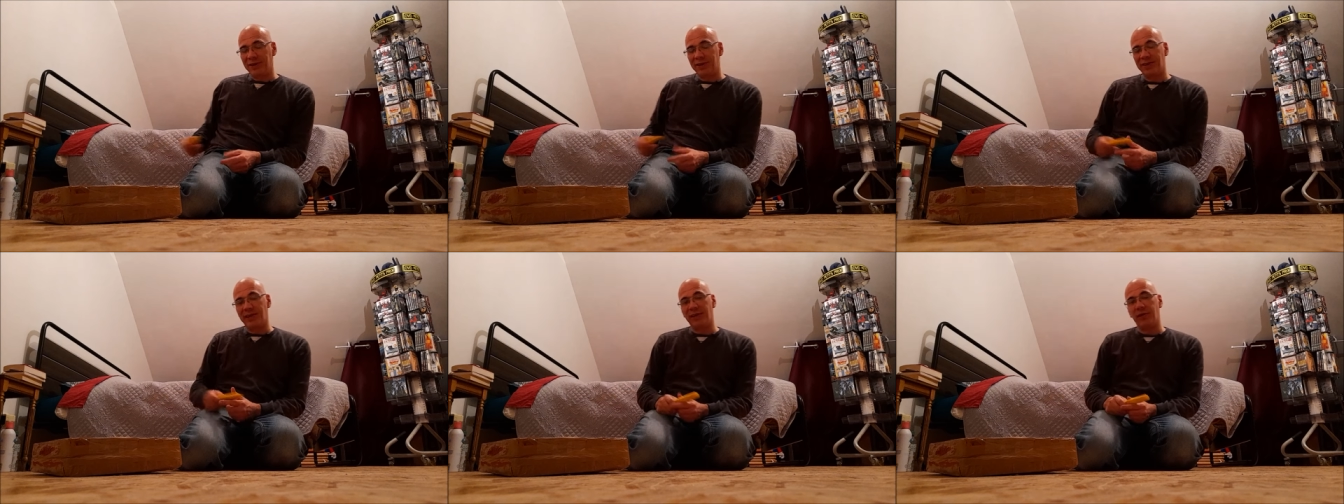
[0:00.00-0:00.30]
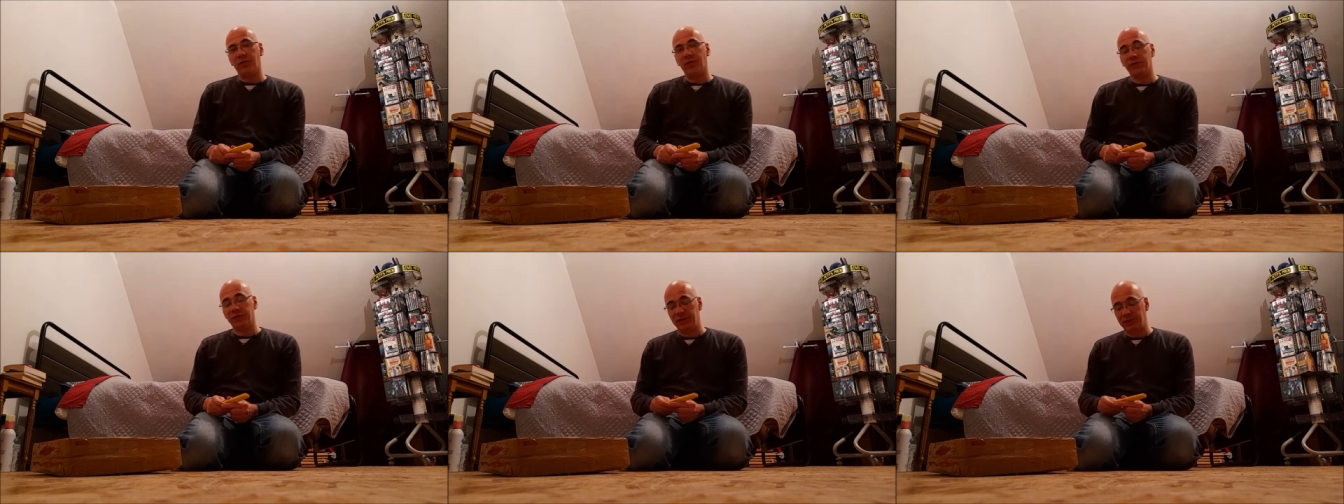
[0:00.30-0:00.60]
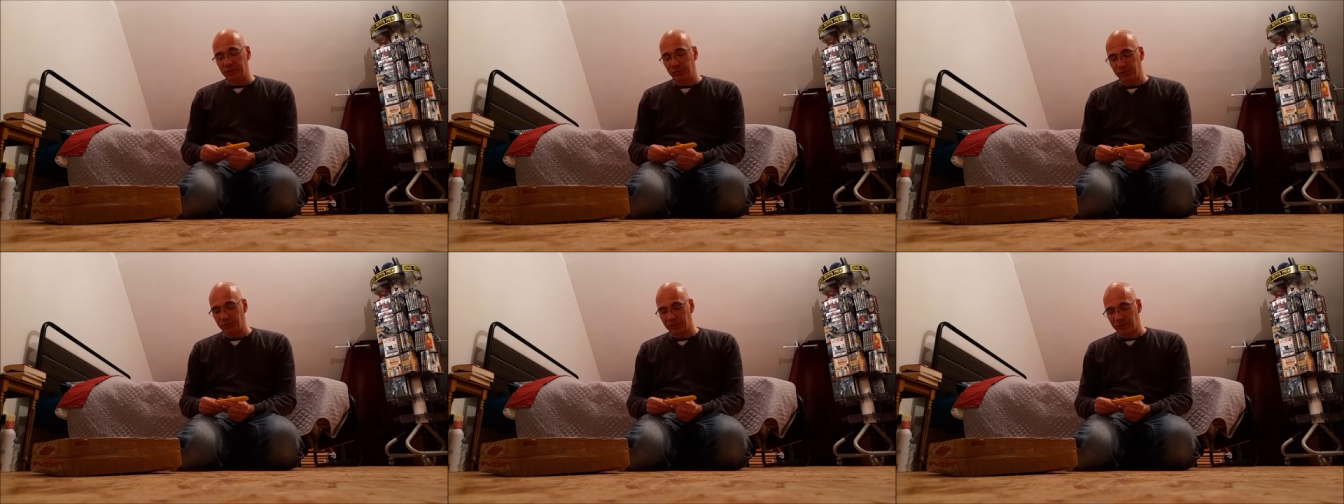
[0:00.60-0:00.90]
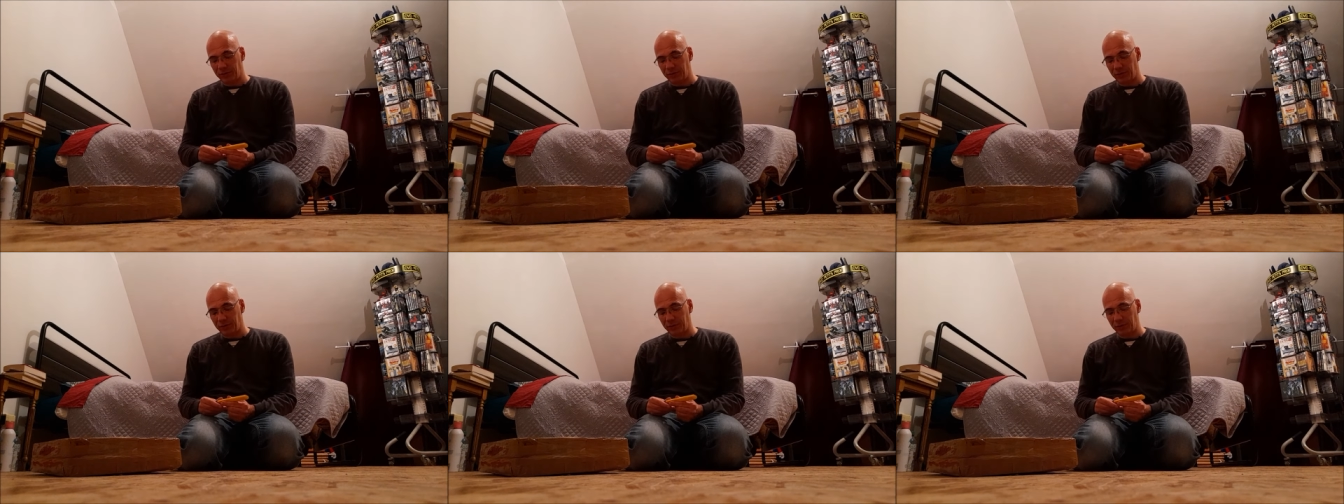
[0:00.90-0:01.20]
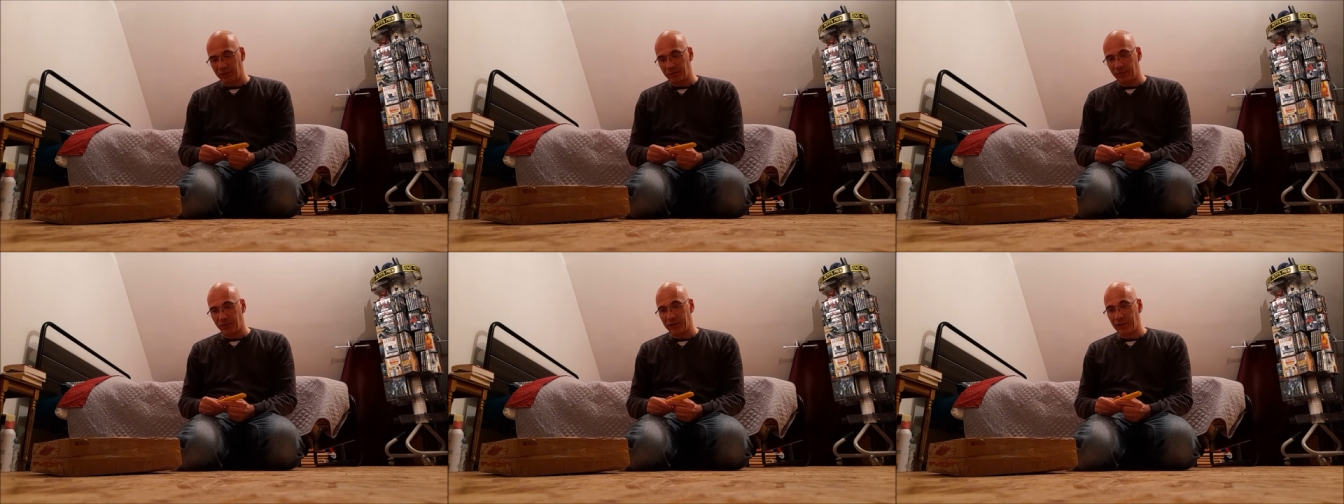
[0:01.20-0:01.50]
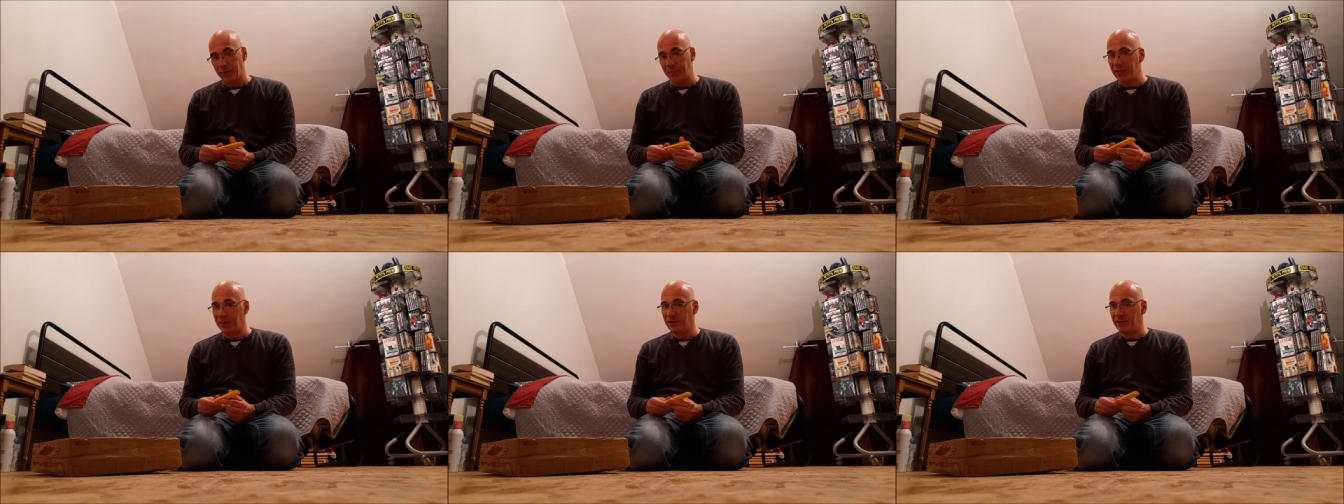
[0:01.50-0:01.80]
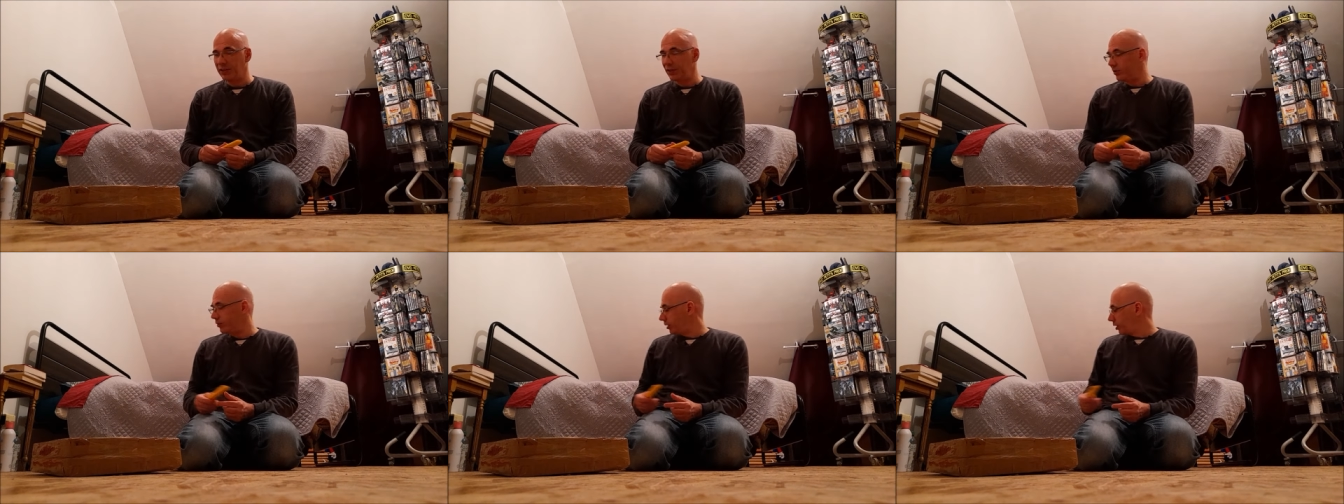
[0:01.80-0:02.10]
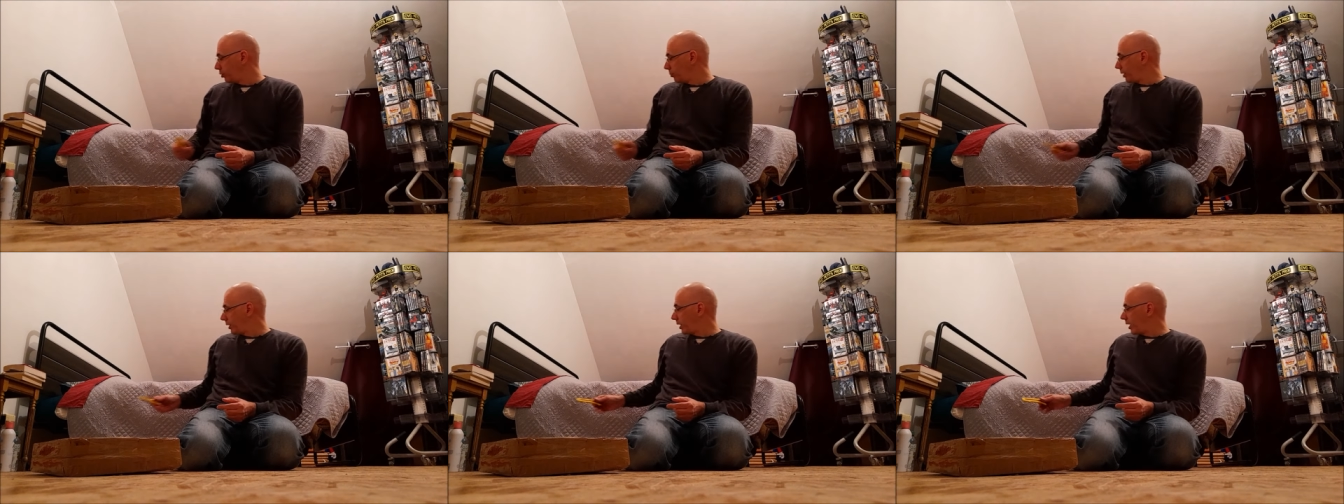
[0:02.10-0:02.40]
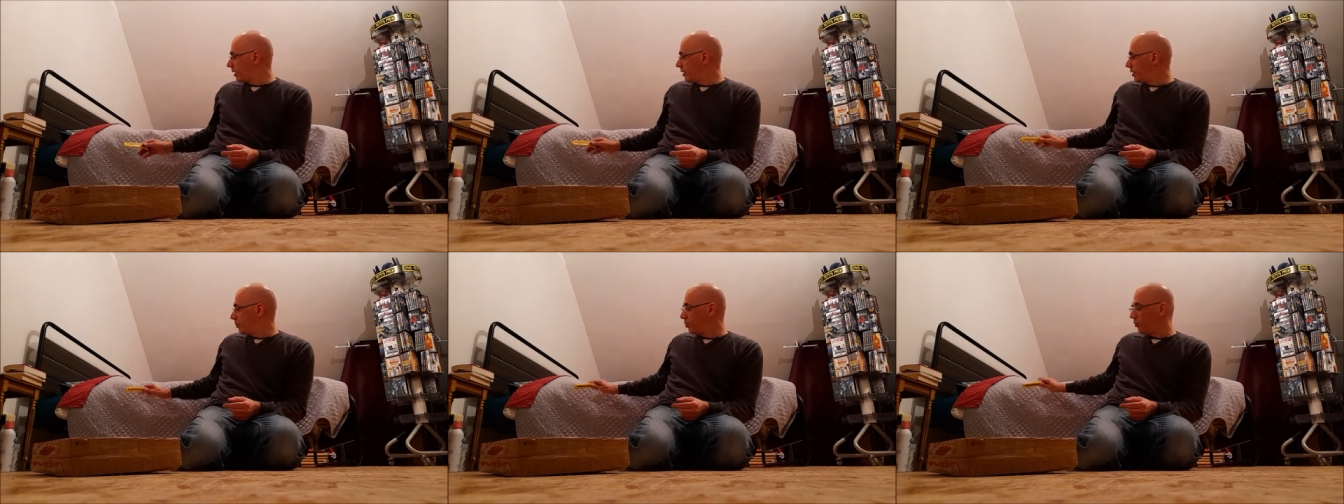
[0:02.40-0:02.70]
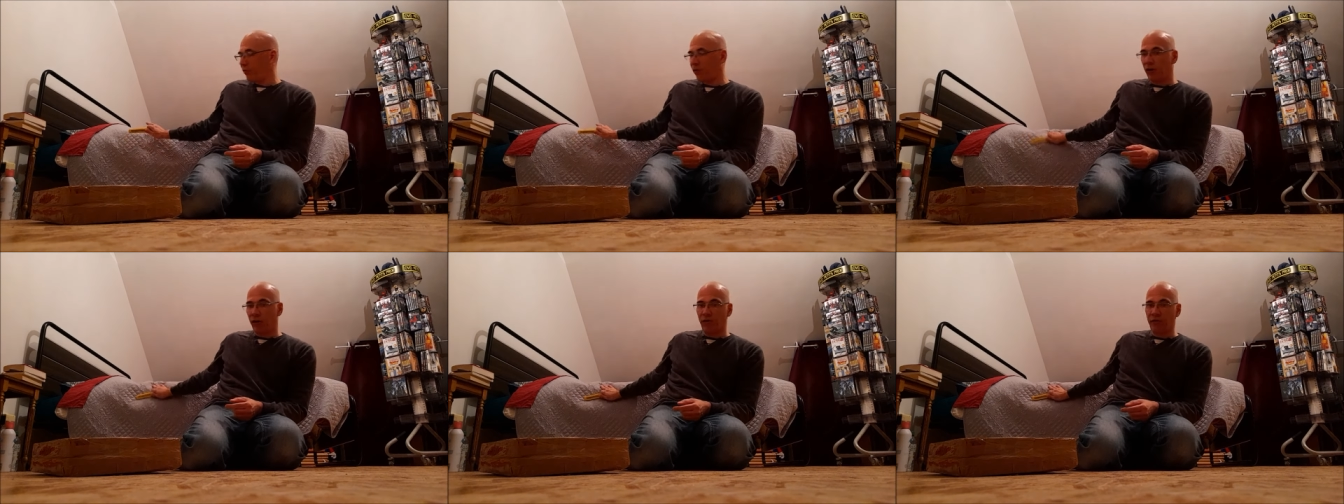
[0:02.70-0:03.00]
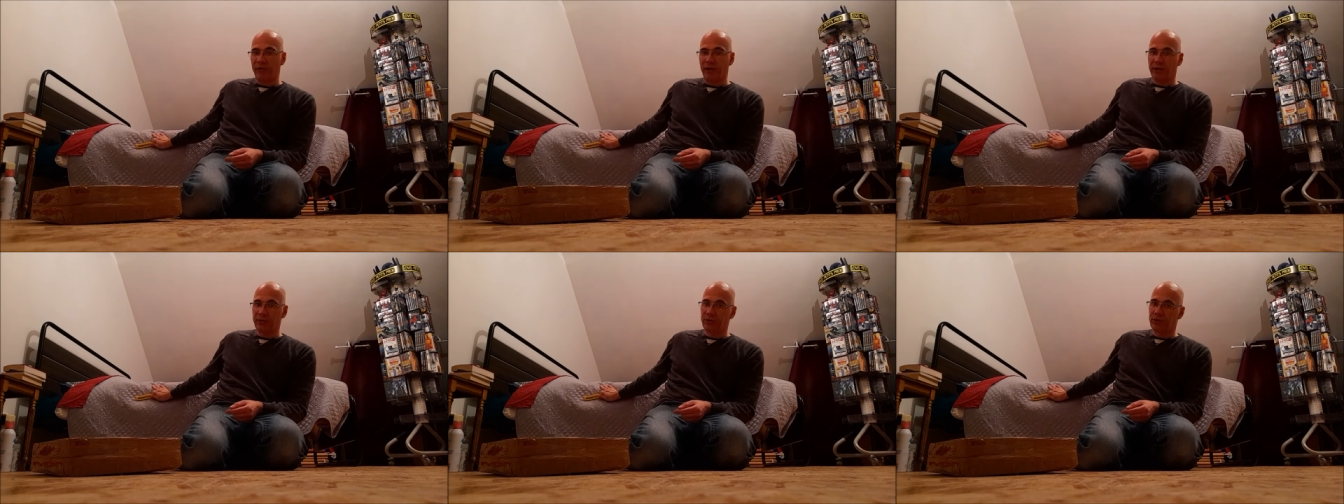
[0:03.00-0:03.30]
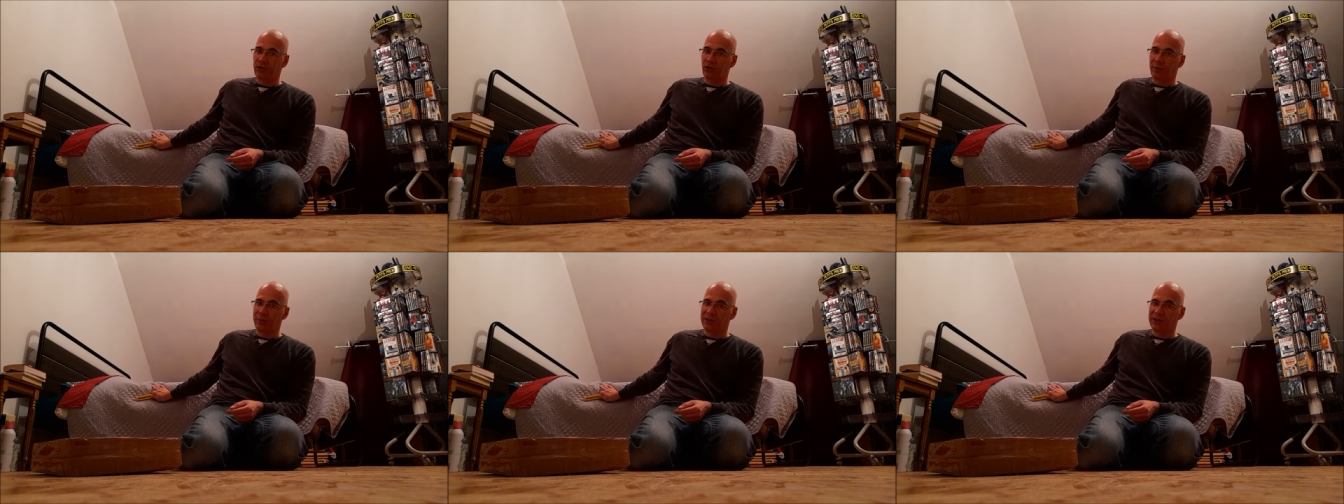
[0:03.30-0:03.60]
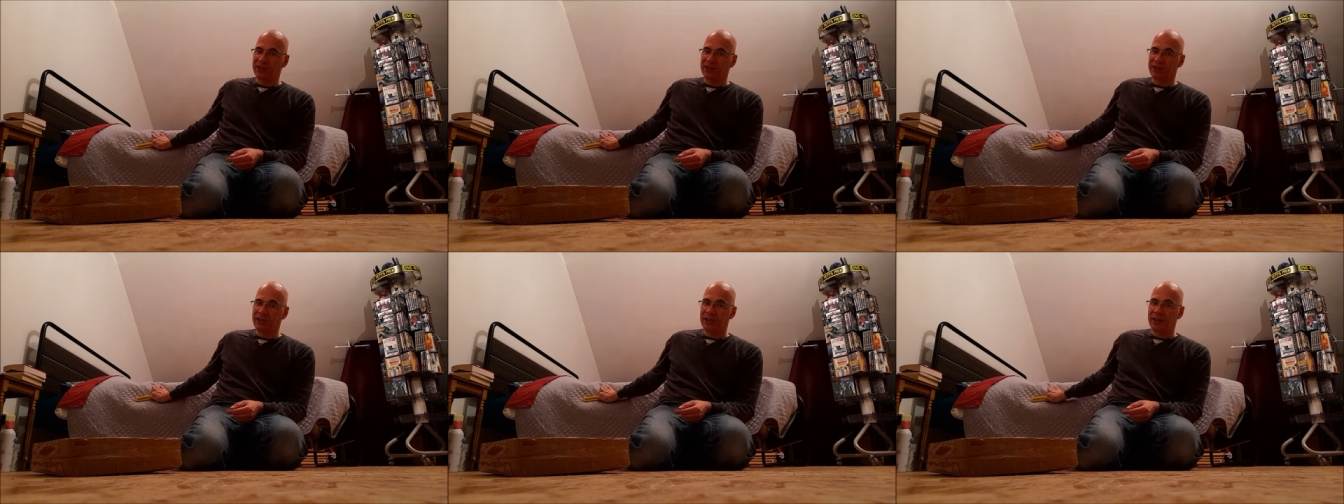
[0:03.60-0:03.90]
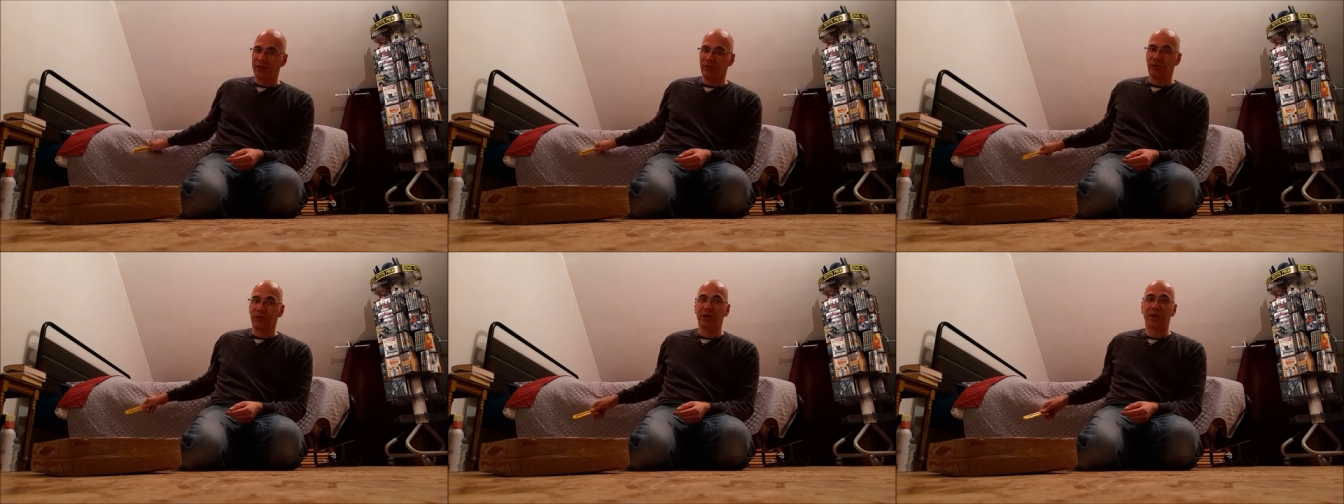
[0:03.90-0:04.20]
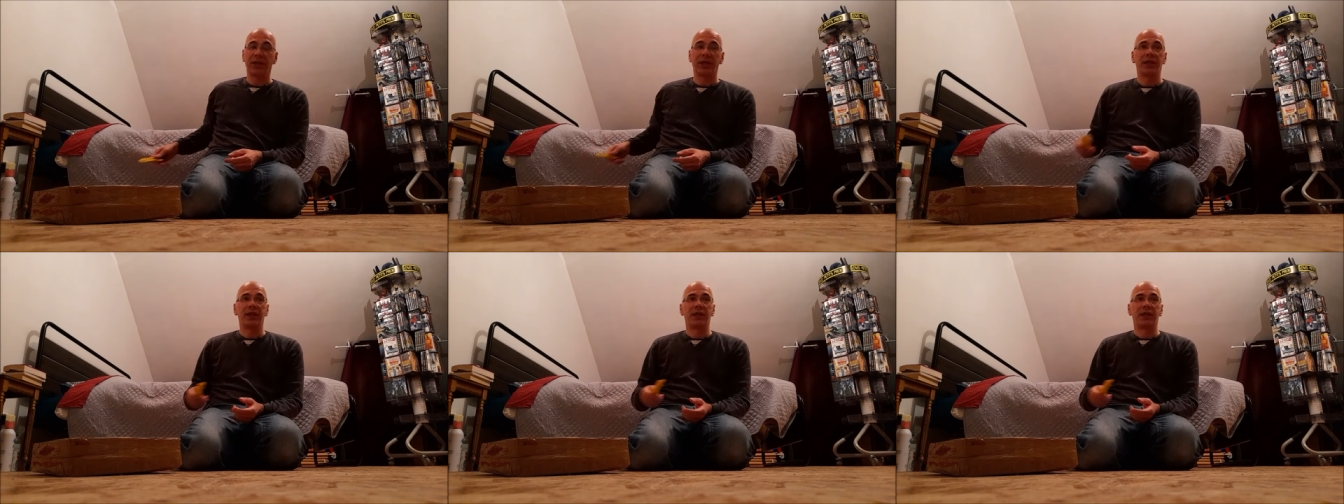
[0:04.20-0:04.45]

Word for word: s'est agrandie, donc euh, on a mis ici, on a dû mettre un lit pour faire, une chambre ici. Donc